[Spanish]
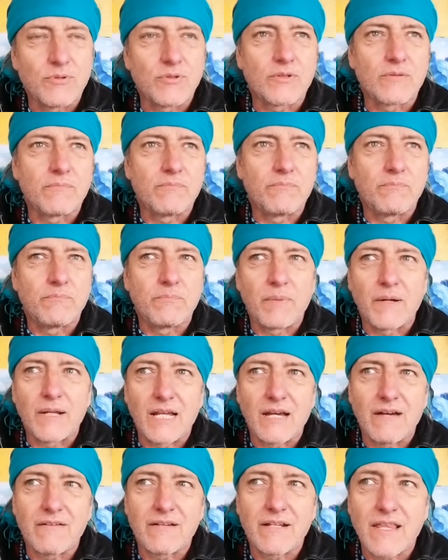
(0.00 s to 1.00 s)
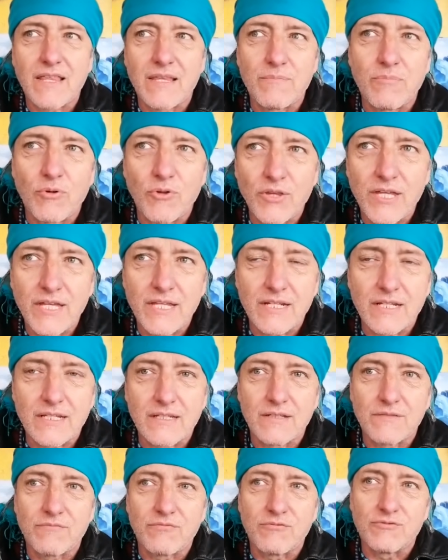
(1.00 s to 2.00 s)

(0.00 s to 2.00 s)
por palabras de poder que